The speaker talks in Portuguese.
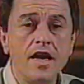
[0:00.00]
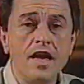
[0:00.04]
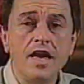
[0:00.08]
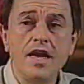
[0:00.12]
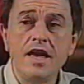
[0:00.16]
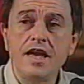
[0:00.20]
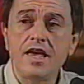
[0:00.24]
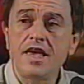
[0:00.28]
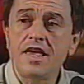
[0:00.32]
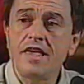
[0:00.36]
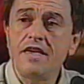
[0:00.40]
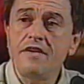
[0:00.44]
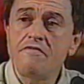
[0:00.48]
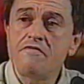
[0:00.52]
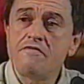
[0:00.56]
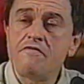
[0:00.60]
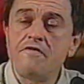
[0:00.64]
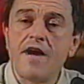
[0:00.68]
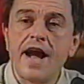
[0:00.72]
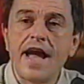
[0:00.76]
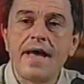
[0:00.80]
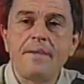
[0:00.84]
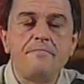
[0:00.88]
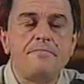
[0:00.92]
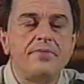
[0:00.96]
e que
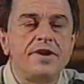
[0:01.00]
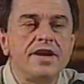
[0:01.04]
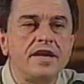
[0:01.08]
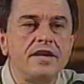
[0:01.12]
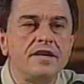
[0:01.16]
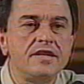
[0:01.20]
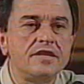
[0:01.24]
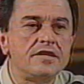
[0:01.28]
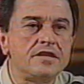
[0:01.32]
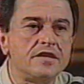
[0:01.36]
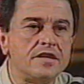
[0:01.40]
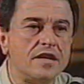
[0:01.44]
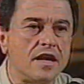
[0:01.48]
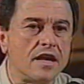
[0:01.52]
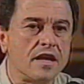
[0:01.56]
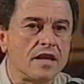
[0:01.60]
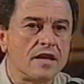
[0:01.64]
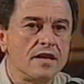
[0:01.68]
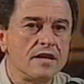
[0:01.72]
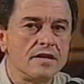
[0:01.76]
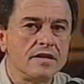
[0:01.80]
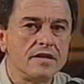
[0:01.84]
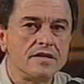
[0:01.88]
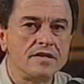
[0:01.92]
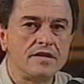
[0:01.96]
vai preencher,
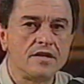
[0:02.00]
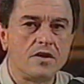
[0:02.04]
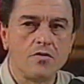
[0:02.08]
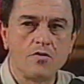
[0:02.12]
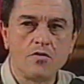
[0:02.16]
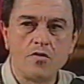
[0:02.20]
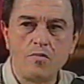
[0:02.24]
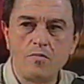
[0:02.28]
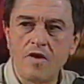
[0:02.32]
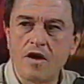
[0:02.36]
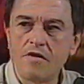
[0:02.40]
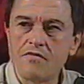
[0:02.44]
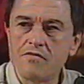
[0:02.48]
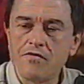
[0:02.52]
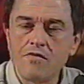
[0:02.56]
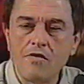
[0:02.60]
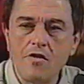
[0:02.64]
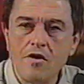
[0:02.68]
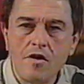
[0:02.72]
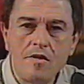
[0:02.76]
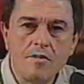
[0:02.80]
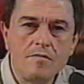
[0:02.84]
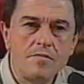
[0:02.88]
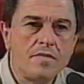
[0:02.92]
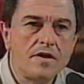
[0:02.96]
de alguma
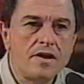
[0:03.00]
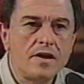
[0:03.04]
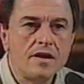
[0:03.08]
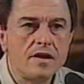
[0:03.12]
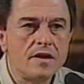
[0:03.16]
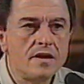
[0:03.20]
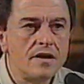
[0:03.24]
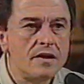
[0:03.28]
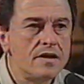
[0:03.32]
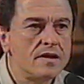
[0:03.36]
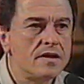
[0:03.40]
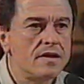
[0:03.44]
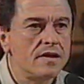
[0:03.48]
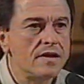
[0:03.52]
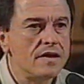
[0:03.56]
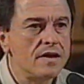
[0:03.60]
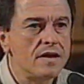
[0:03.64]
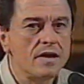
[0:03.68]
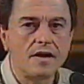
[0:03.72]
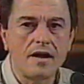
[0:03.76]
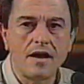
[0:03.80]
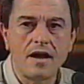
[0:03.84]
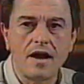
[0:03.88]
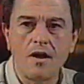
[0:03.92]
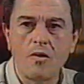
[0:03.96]
forma,
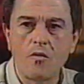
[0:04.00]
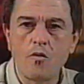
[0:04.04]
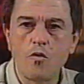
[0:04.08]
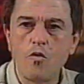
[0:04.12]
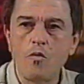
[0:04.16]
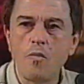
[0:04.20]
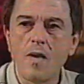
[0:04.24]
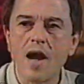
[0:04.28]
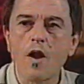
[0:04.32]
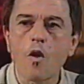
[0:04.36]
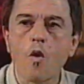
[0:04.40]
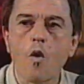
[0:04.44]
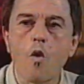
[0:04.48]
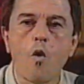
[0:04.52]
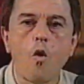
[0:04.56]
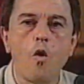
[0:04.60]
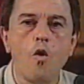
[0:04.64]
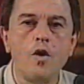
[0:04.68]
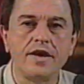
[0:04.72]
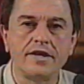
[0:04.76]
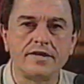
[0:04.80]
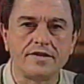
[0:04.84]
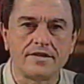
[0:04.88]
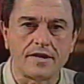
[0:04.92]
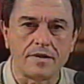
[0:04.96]
alguma
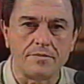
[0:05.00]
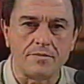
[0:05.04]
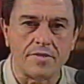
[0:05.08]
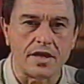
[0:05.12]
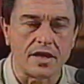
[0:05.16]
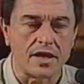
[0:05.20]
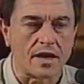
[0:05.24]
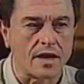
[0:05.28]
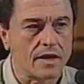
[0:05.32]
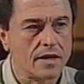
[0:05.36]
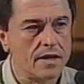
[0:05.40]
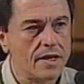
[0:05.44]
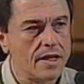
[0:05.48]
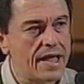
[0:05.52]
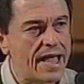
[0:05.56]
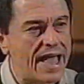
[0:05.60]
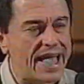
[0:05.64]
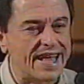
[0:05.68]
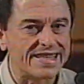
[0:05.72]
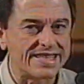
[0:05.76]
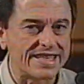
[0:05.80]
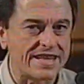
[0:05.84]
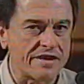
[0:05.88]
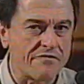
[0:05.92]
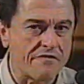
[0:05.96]
coisa minha,
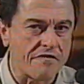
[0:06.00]
essa